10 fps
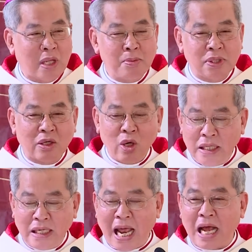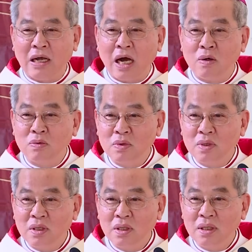thêm sức có lên thiên đàng được không?
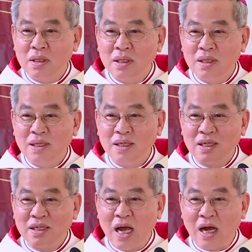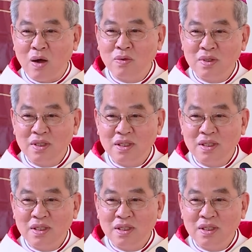Được không?